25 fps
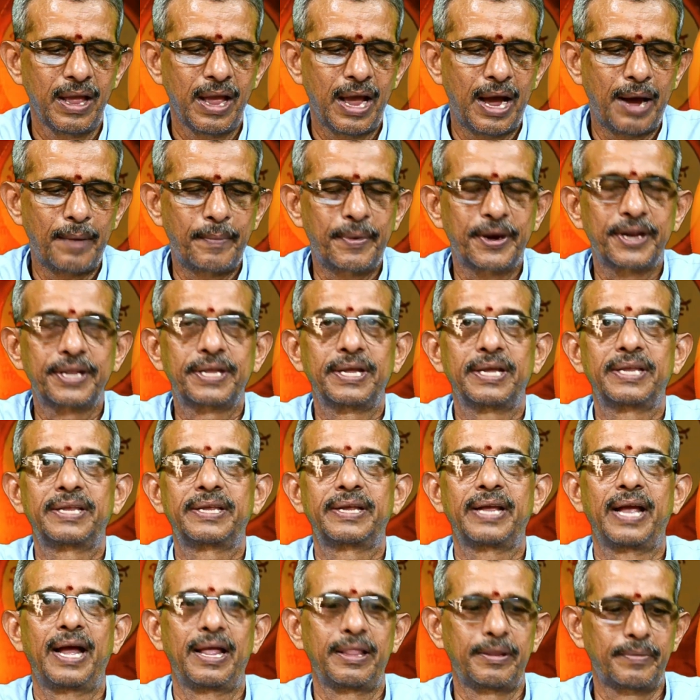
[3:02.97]
అపర
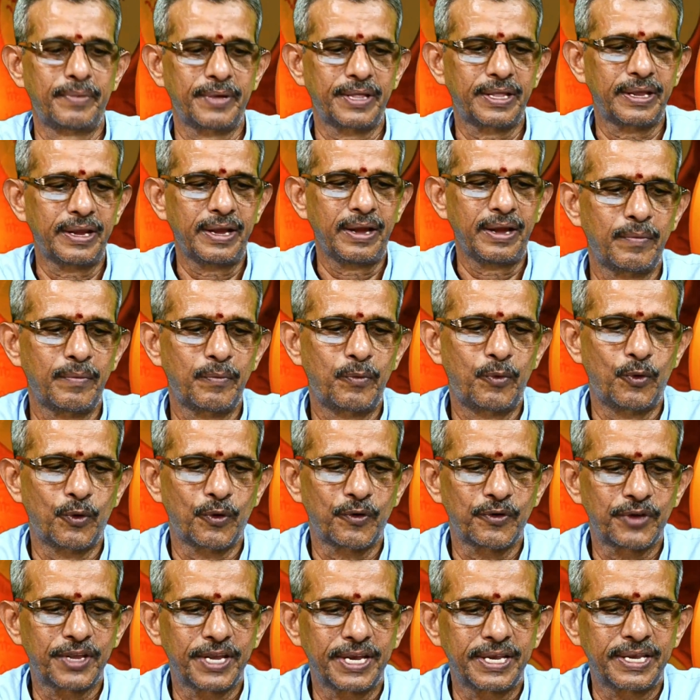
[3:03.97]
సస్యాధిపతి పూర్వ
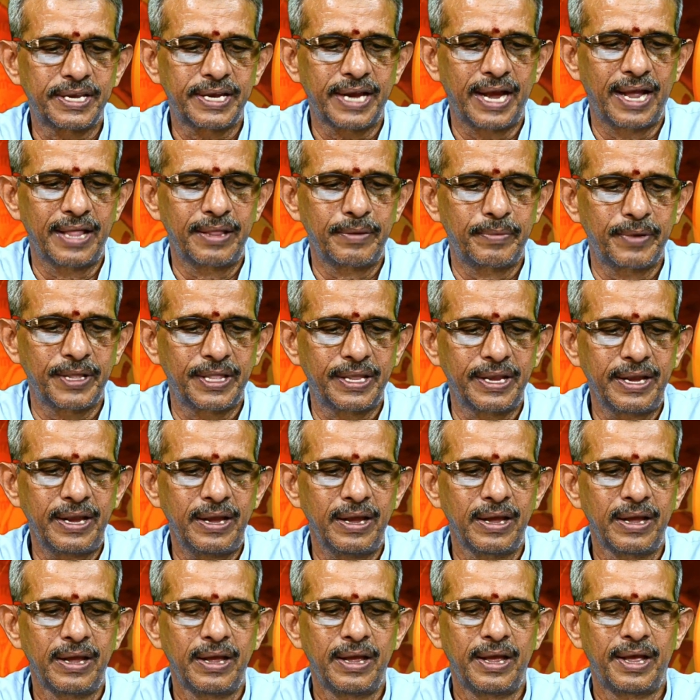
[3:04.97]
సస్యాధిపతి
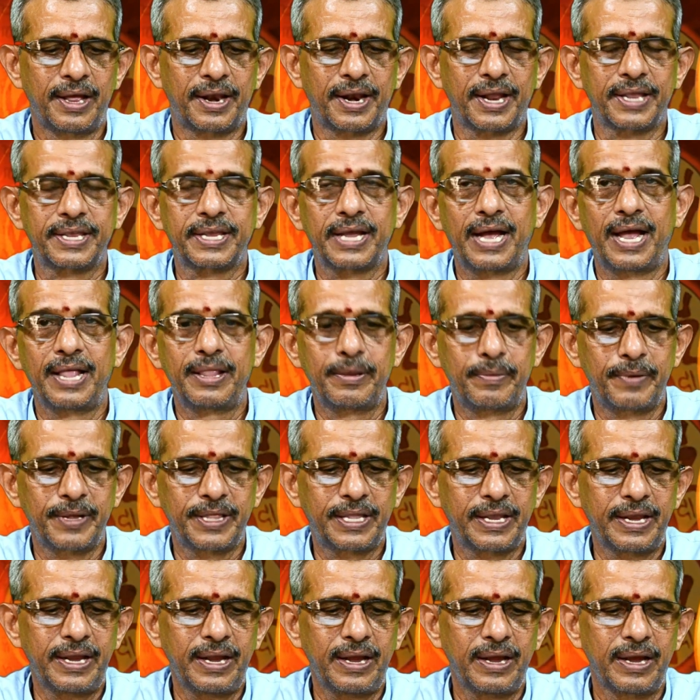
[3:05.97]

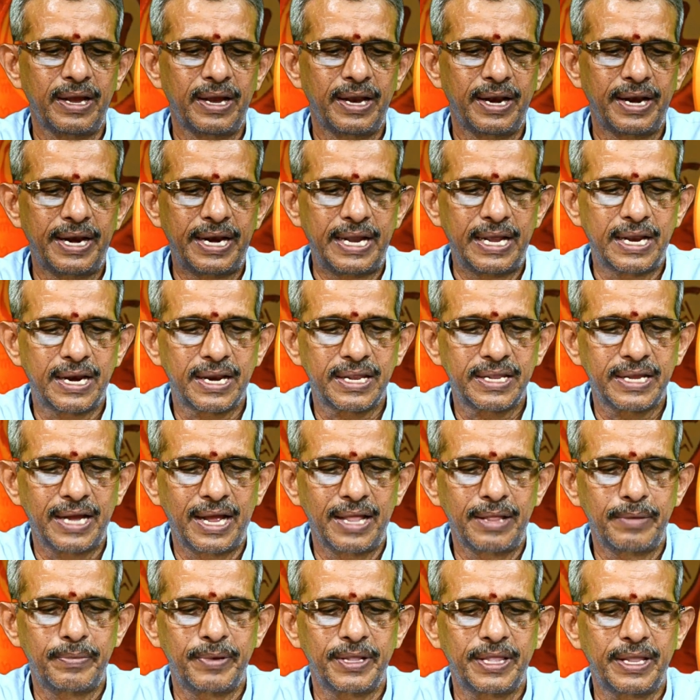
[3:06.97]
రసాధిపతి
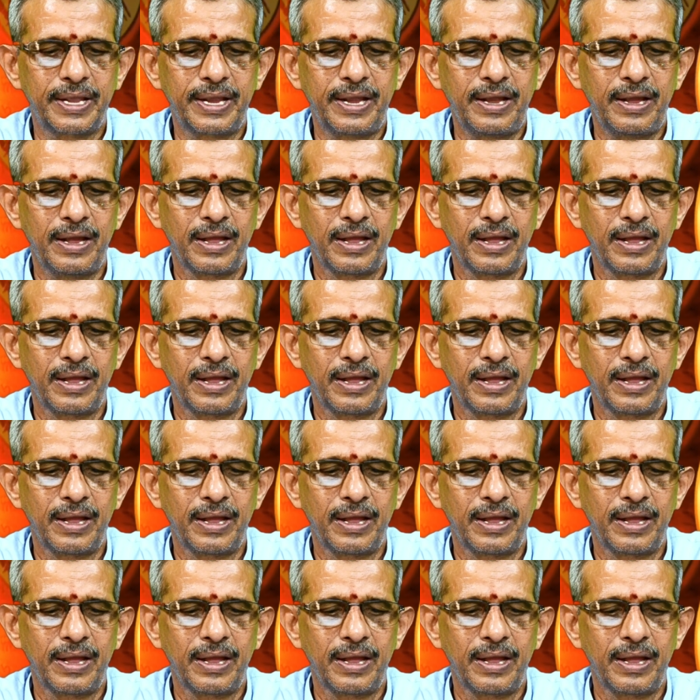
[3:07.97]
నీరసాధిపతి